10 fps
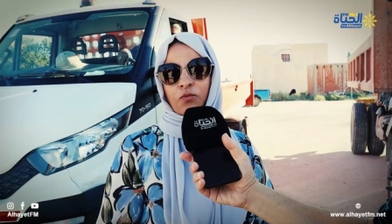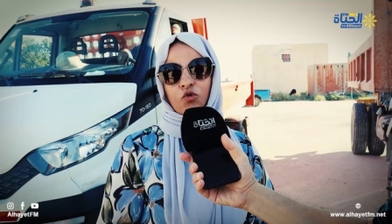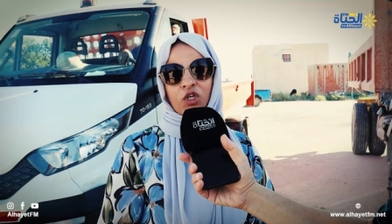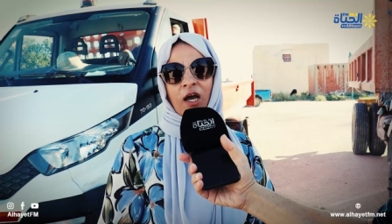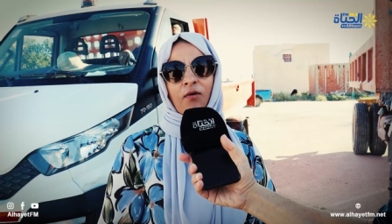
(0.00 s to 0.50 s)

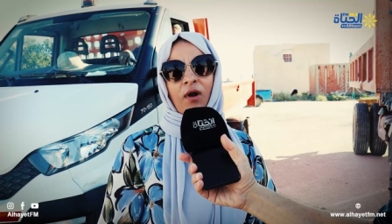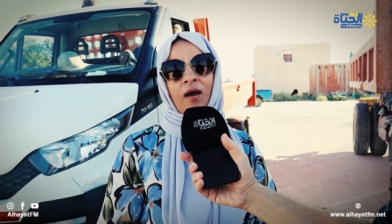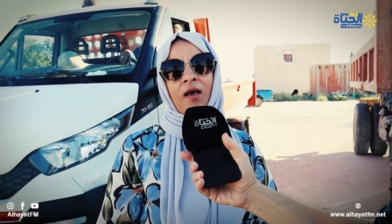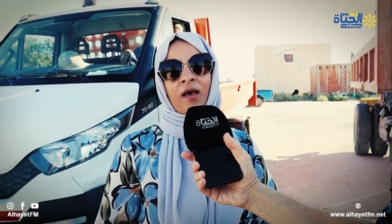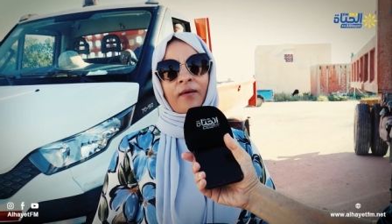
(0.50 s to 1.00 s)

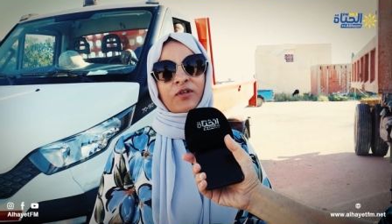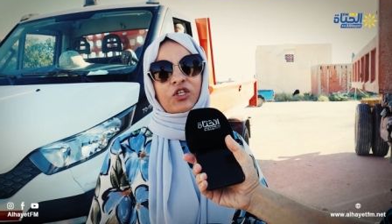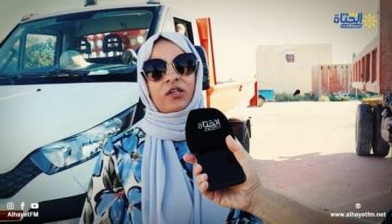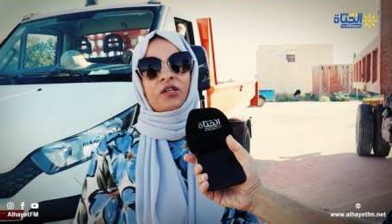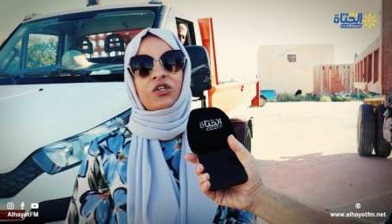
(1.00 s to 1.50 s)
المجاورة
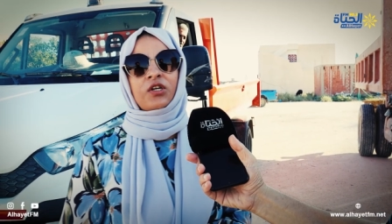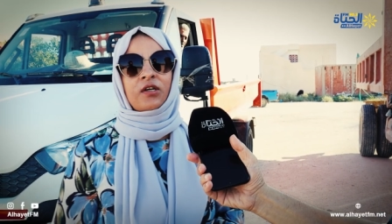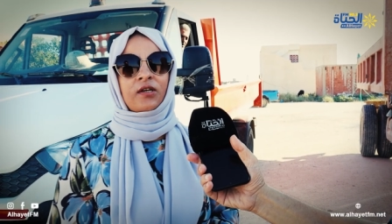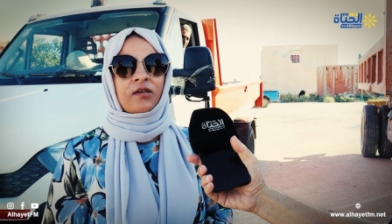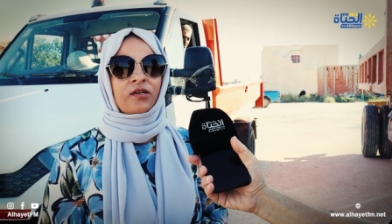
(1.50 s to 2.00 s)
باش
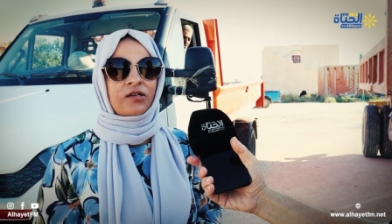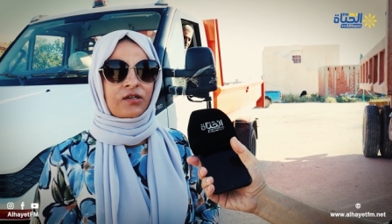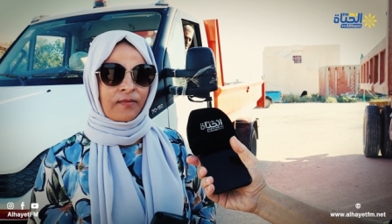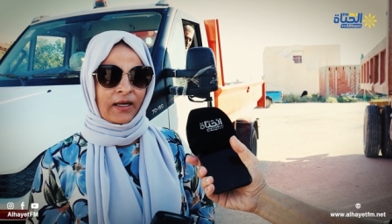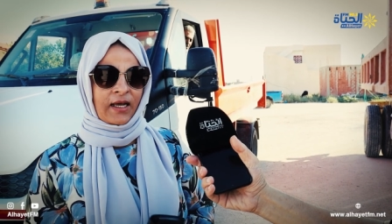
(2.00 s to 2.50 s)

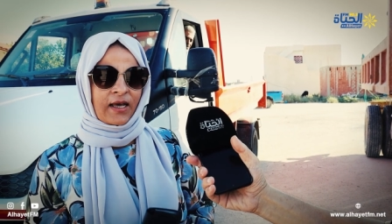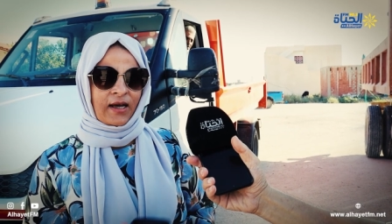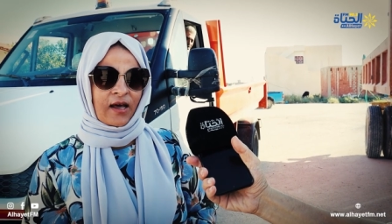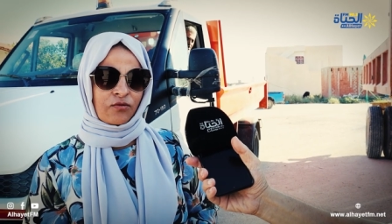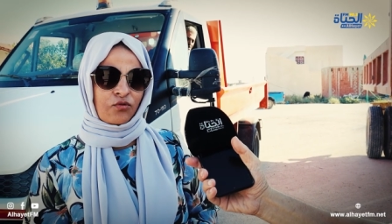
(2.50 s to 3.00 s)
معناها
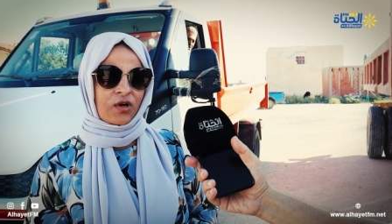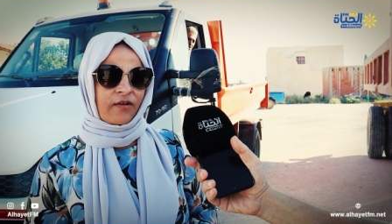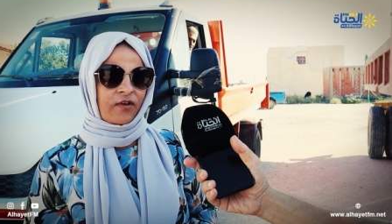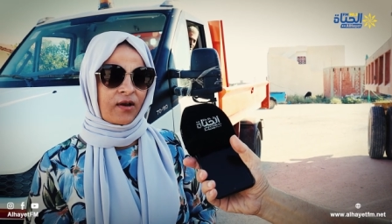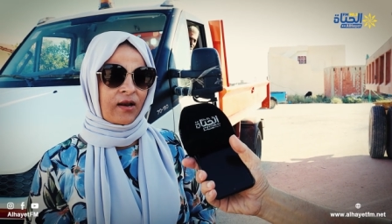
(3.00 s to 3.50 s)

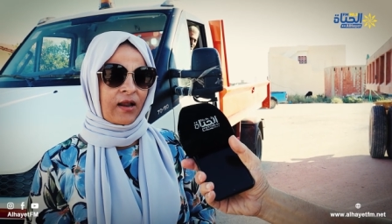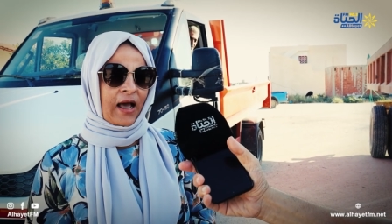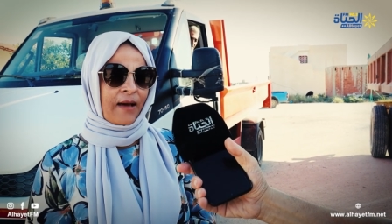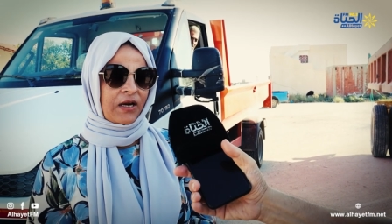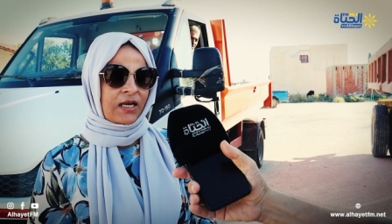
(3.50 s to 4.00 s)
يعضدونا في
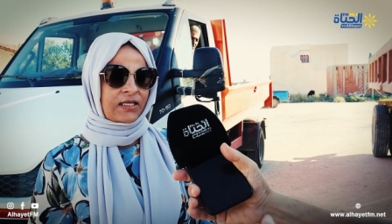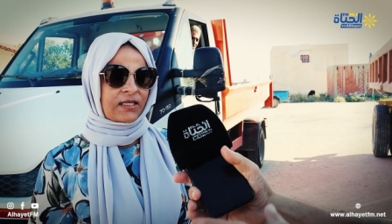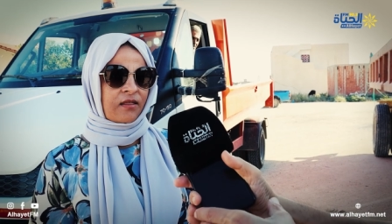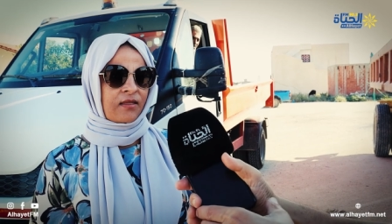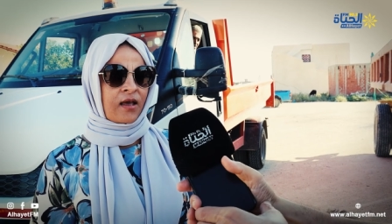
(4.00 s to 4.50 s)
الحملة
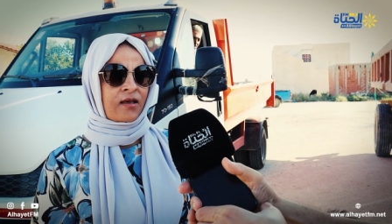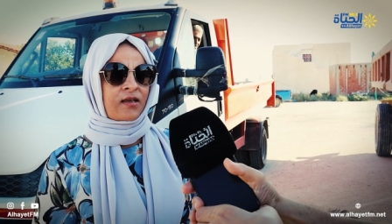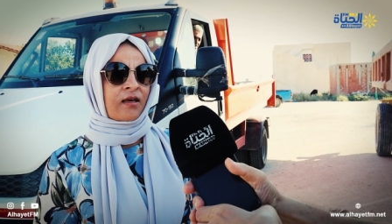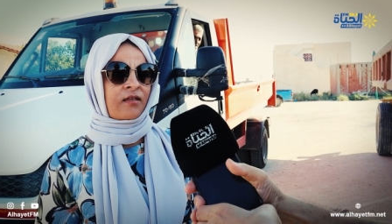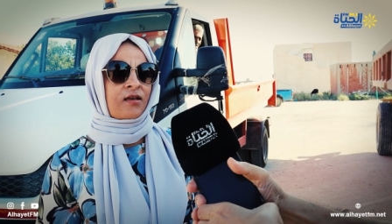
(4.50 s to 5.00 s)

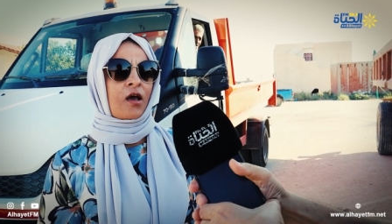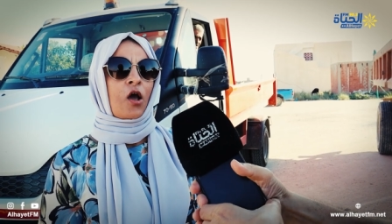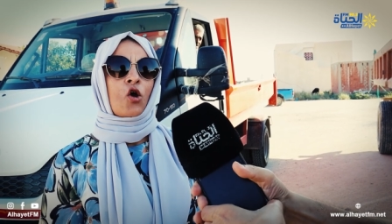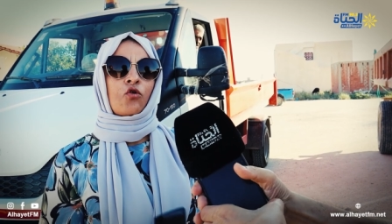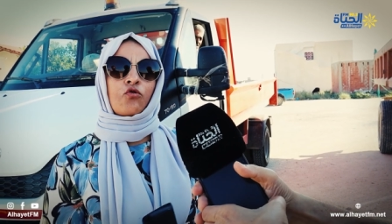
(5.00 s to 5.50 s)
الاستثنائية ذي
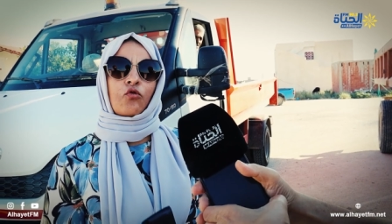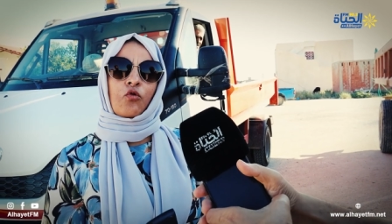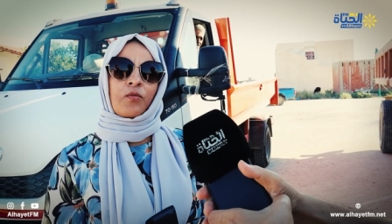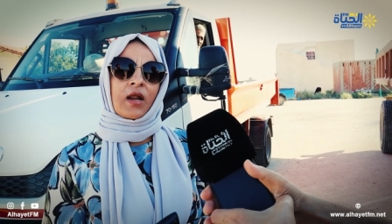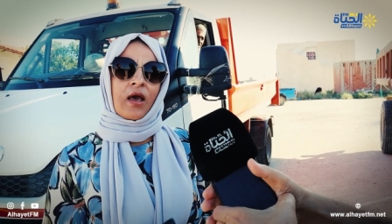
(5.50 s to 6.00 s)

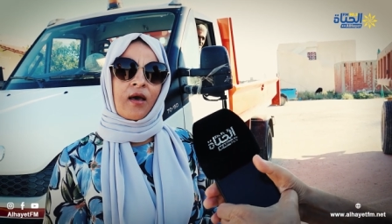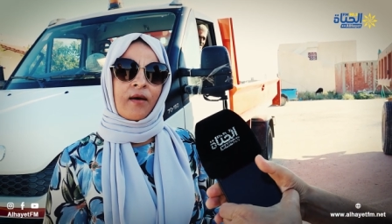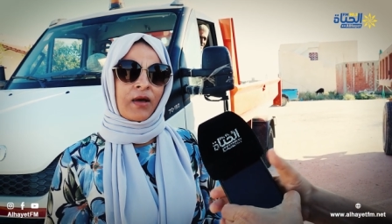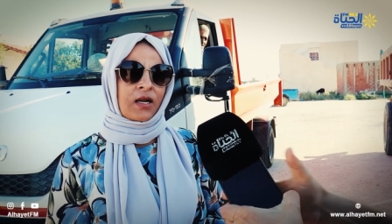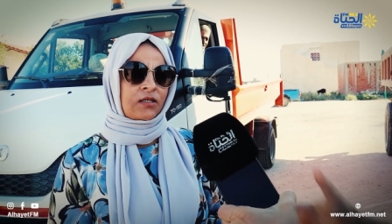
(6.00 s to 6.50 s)
نذكروا
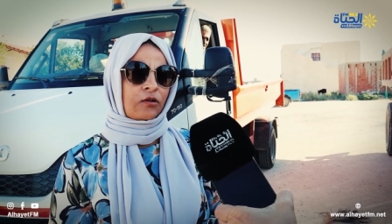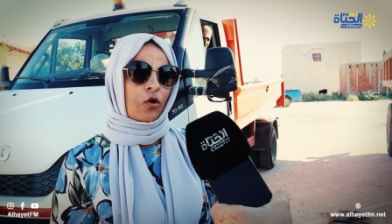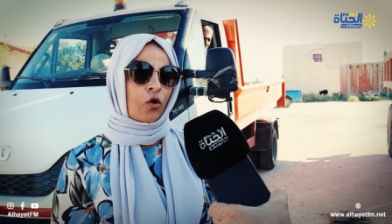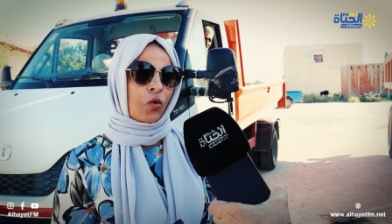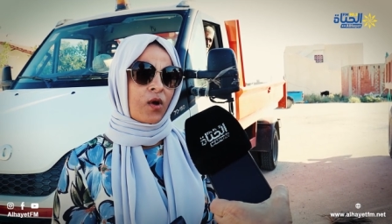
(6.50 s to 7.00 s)
منها بلدية
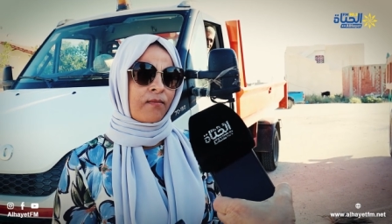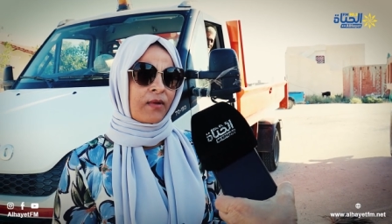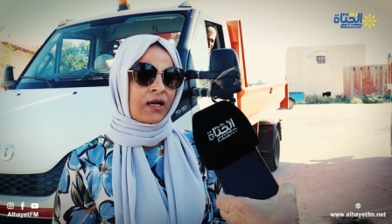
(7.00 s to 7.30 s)
القروان